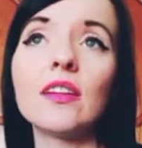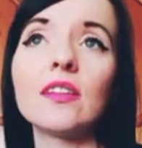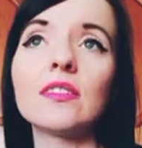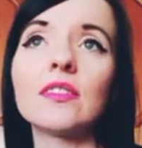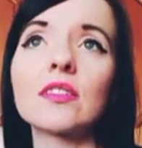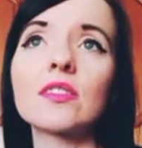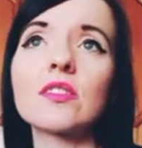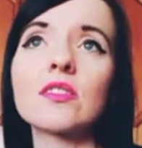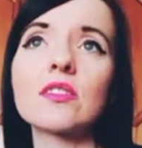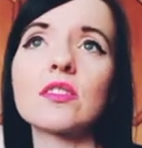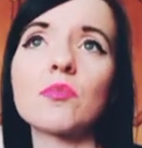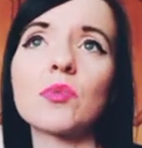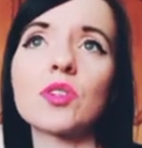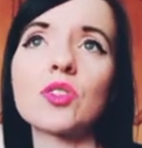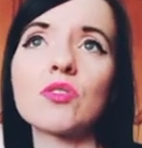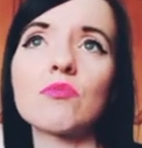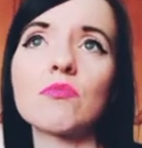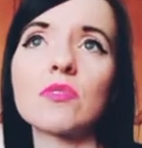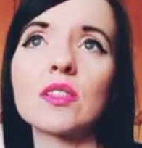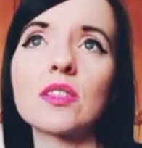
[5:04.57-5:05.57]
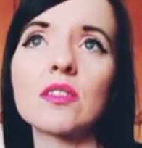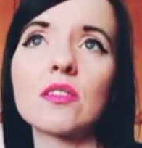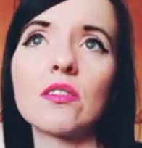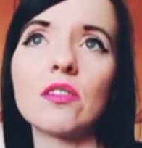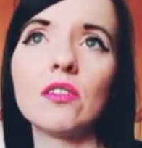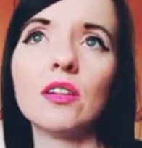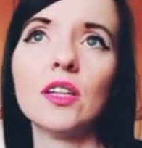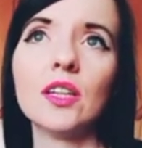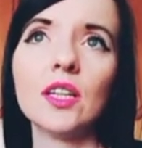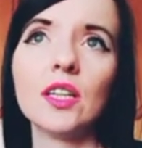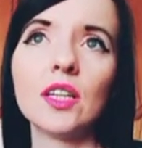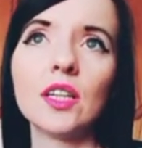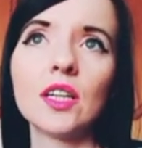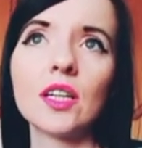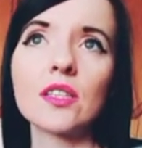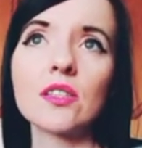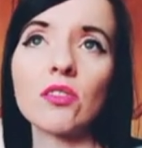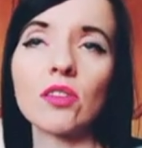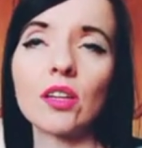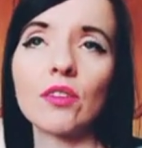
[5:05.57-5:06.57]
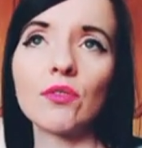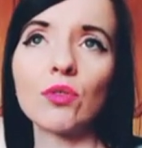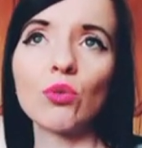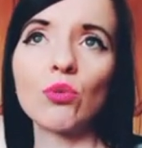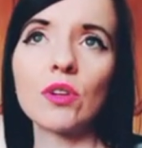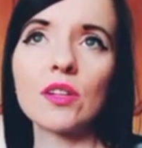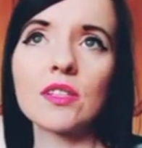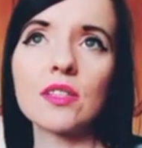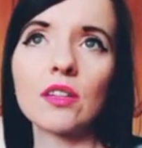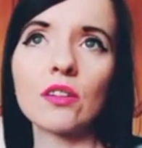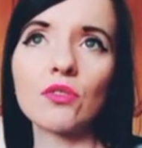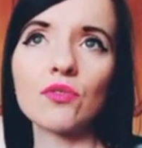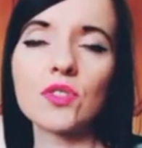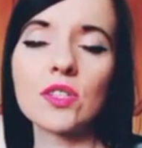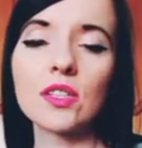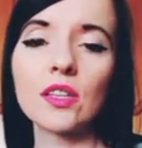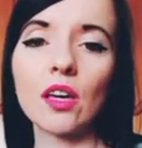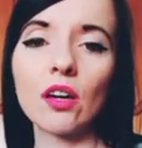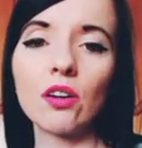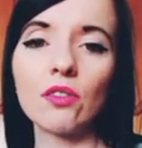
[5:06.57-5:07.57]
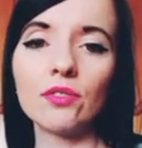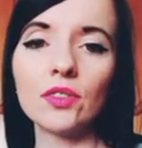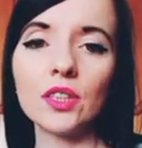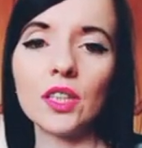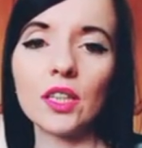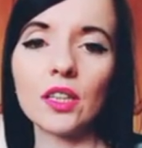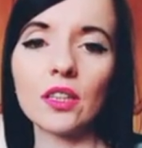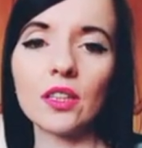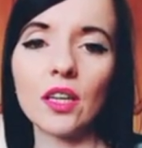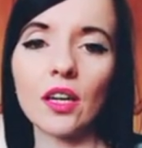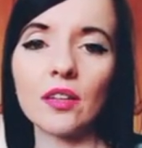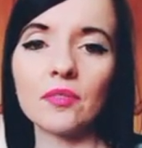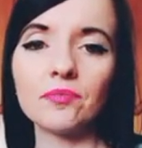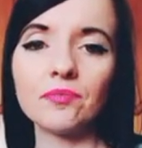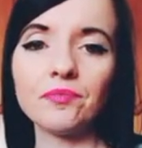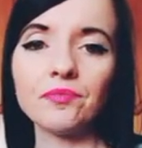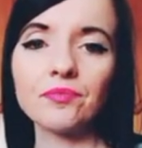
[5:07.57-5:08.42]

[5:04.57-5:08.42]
Także zobaczymy, co, co tam w ogóle z tego wszystkiego wyniknie.